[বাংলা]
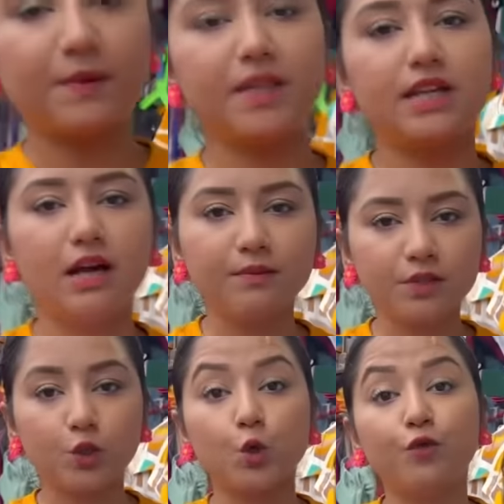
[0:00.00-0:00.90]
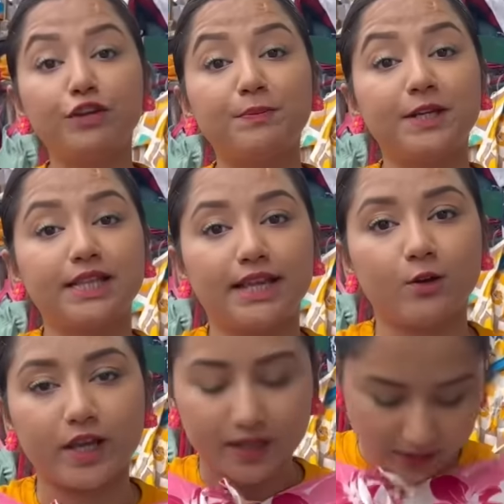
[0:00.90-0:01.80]
আমি নিলাম টু ফিফটিতে
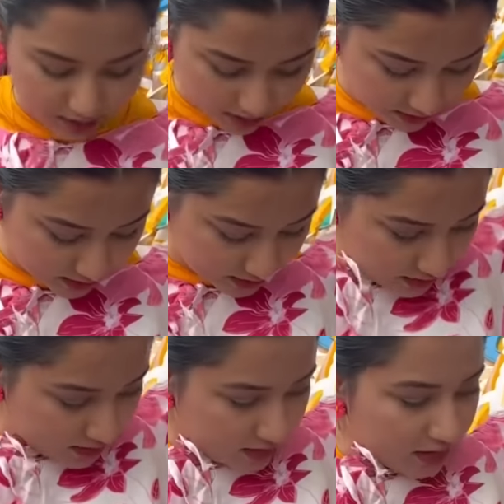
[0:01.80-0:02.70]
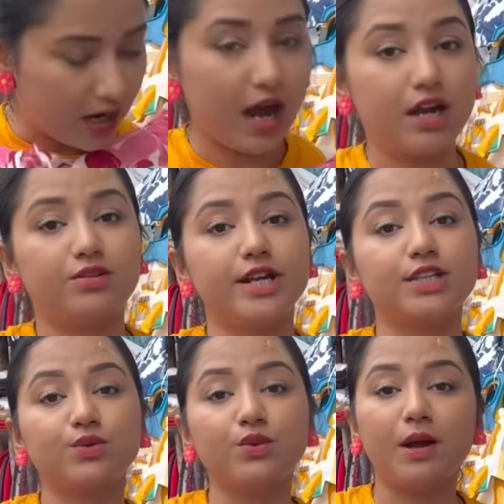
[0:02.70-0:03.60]
ওকে আর
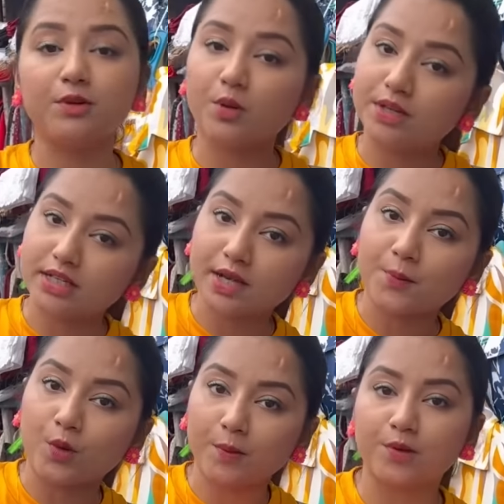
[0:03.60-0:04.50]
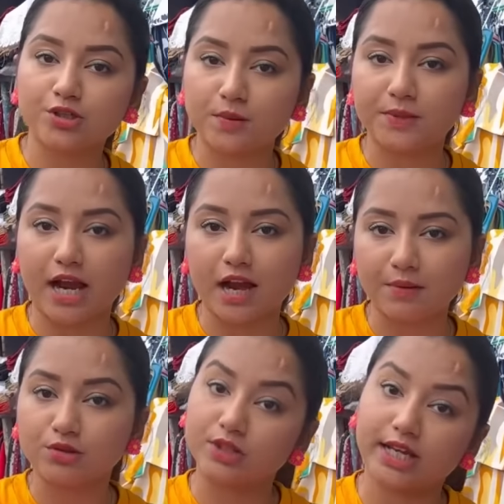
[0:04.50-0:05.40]
ড্রেসগুলো আমি তোমাদেরকে পরে পরে সব দেখাবো
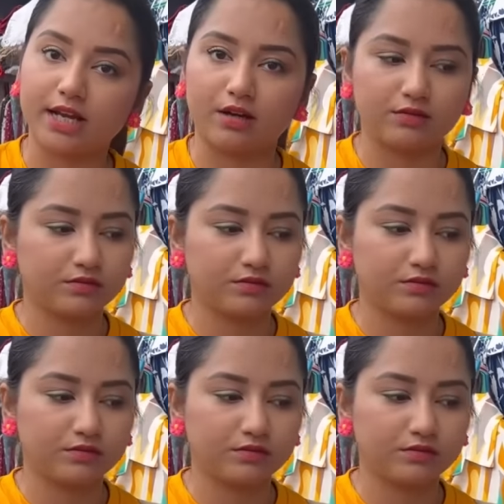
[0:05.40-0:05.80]
তো দেখে নাও